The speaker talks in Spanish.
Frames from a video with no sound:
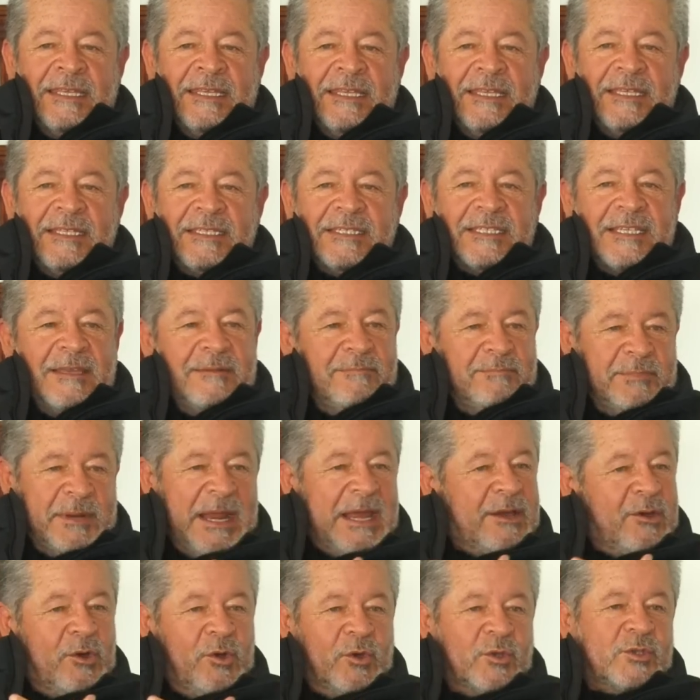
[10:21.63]
eh, siempre
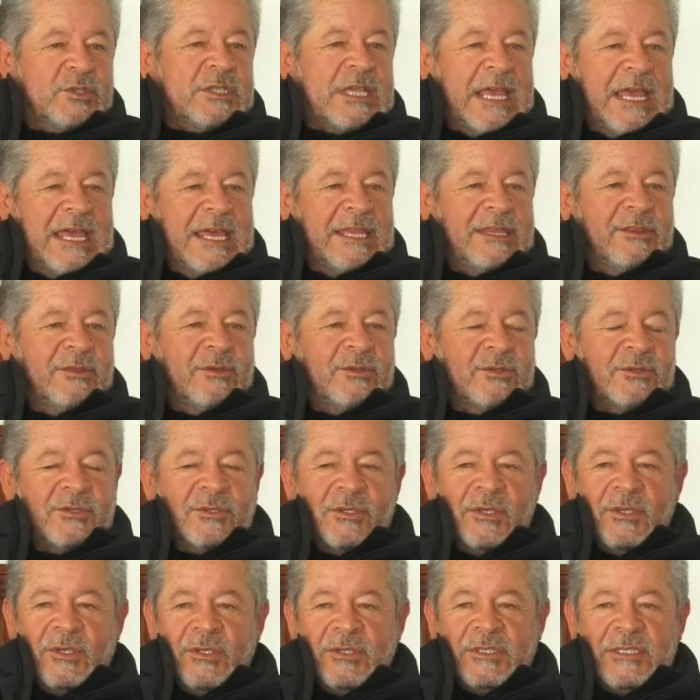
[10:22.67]

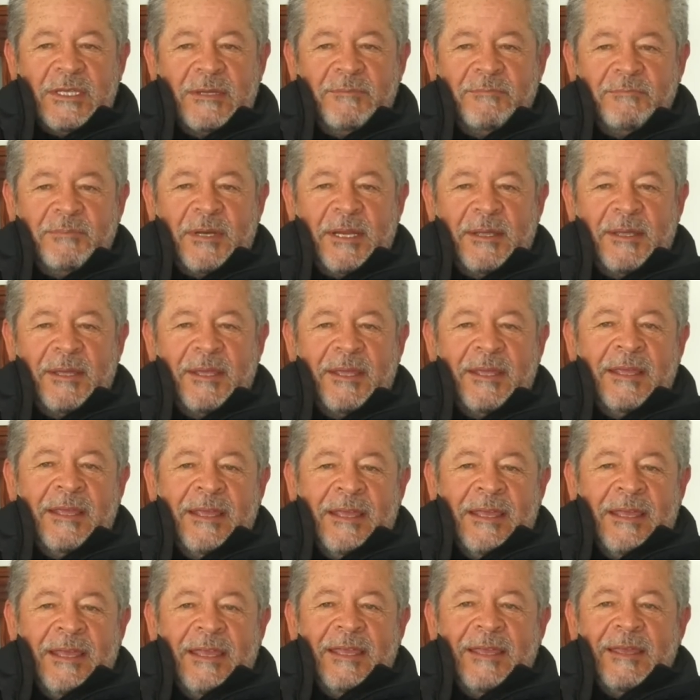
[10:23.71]
acosados, siempre
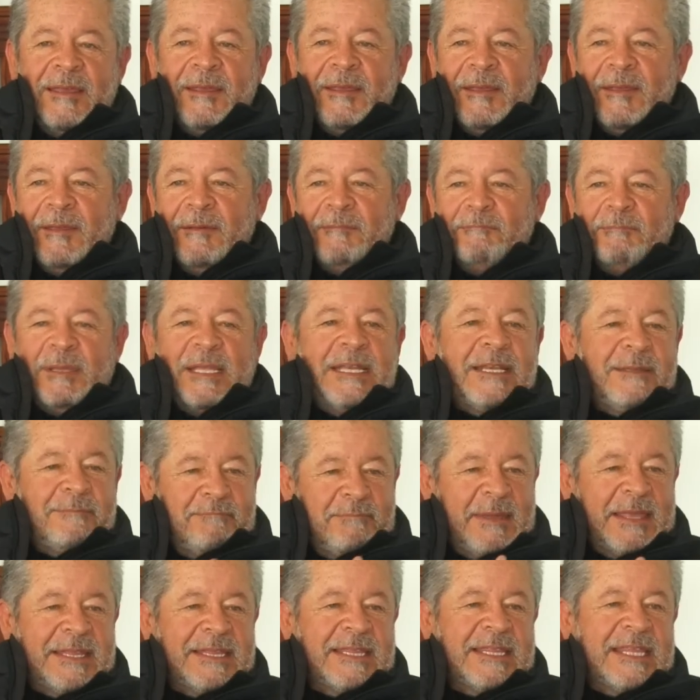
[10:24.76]
eh,
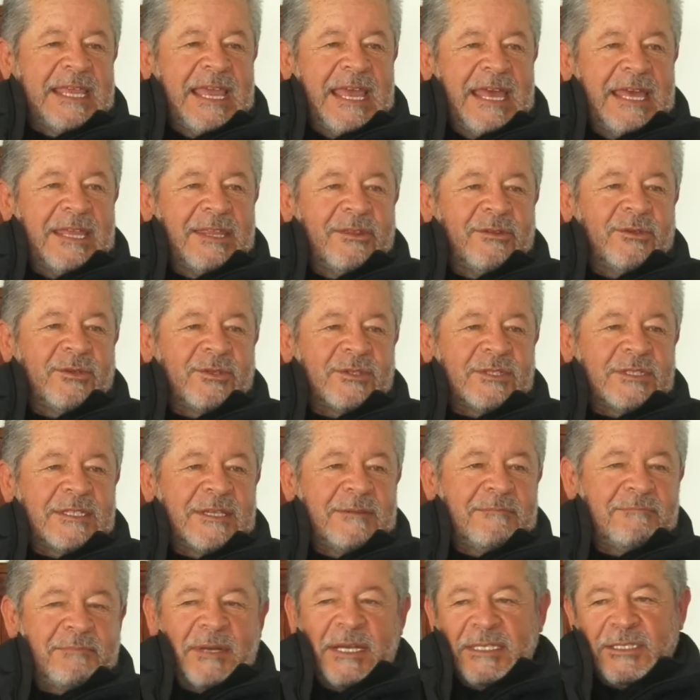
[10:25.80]
vilipendiados,
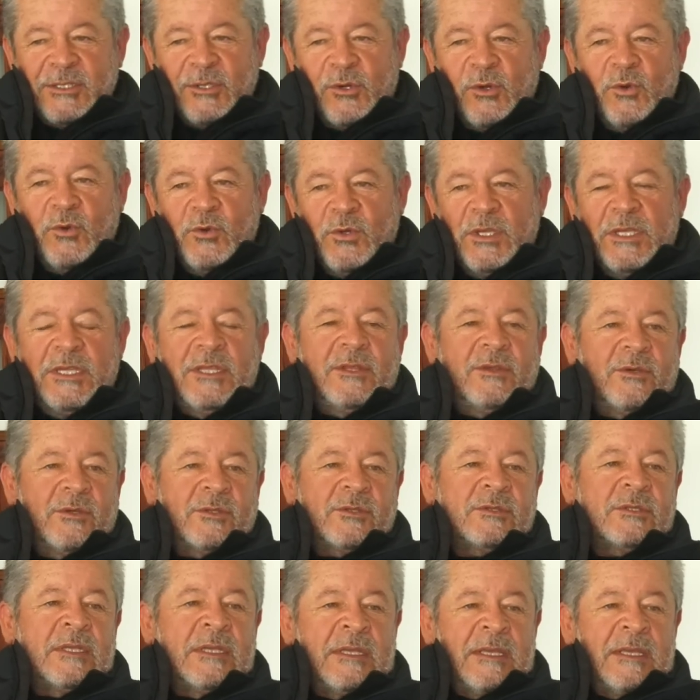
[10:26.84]
siempre
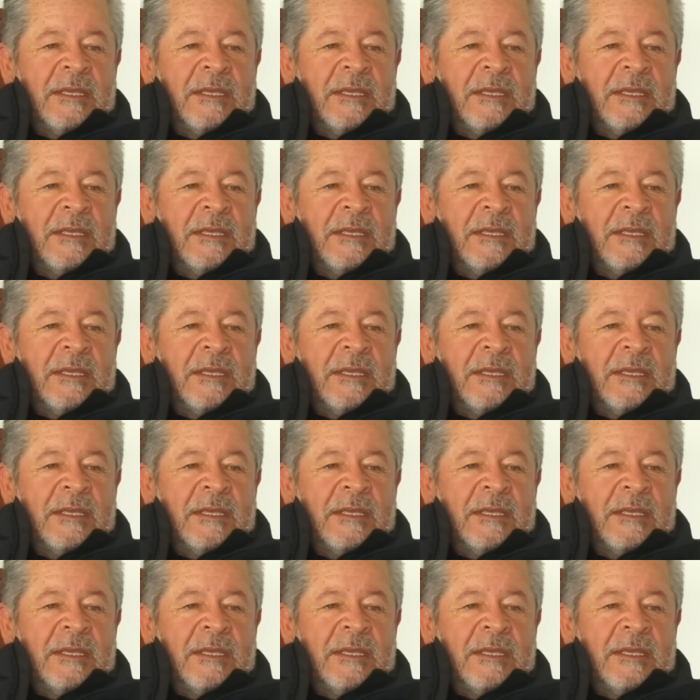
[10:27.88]
excluidos,